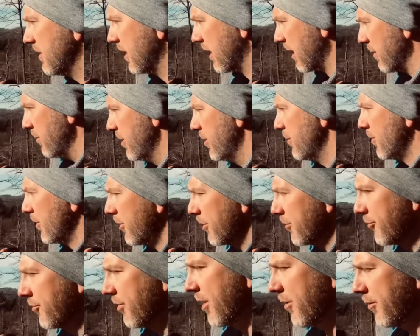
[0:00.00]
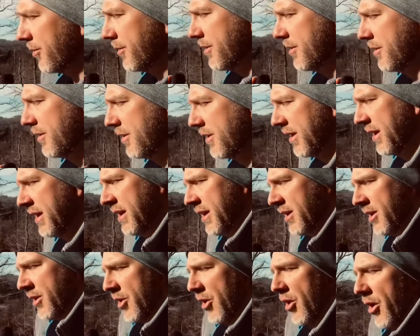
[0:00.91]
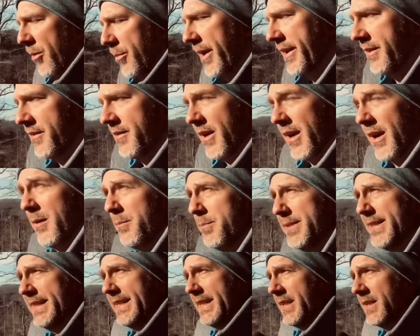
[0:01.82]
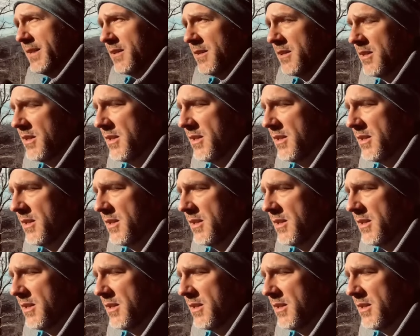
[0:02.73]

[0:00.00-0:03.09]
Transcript: dann kann man immer noch schauen, ob eine Therapie